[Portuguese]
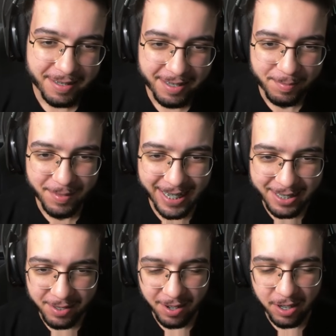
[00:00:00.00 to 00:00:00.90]

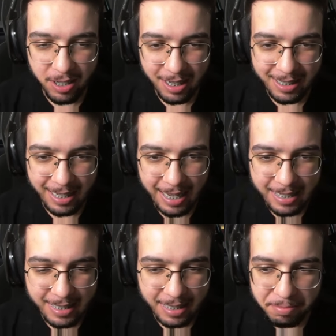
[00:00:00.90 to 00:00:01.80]
Mano, olha
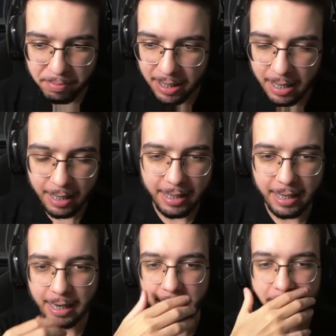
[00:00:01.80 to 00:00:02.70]
essa
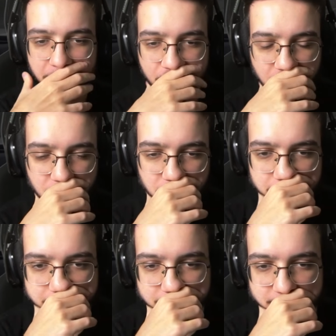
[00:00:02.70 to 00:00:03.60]
brincadeira. Meu
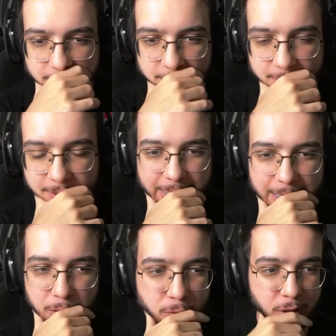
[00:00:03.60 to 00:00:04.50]
amigo.
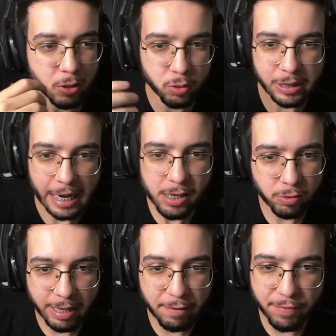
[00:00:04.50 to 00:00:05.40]
Não, os caras não
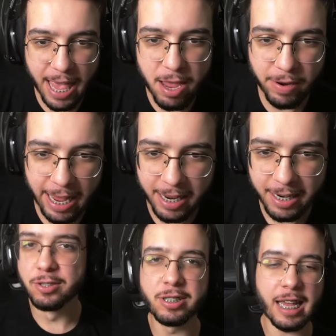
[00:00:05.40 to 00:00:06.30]
tem freio, né?
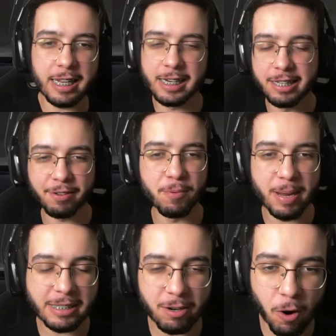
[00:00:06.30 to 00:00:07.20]
Os caras
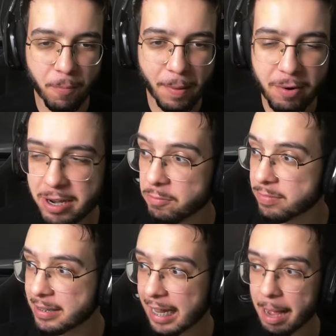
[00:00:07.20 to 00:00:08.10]
literalmente é igual o
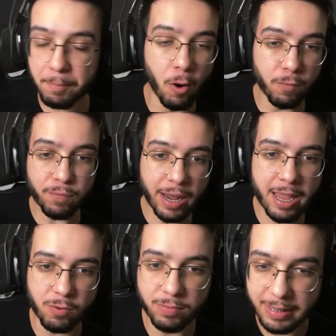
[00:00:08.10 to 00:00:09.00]
Paulinho. Acabou o
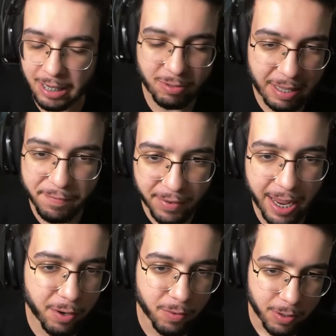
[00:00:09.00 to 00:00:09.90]
freio. Não tem
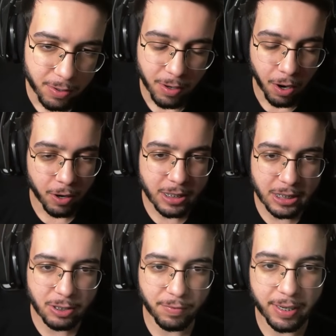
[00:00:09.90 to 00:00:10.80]
freio. Olha
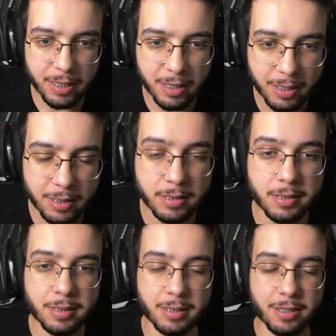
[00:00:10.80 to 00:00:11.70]
isso, velho.
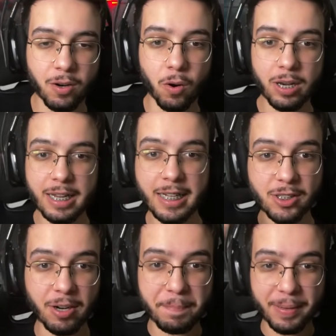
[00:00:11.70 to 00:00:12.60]
Olha isso,
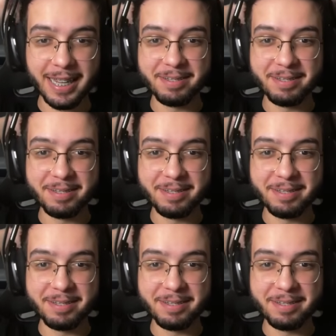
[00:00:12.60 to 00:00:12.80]
rapaz.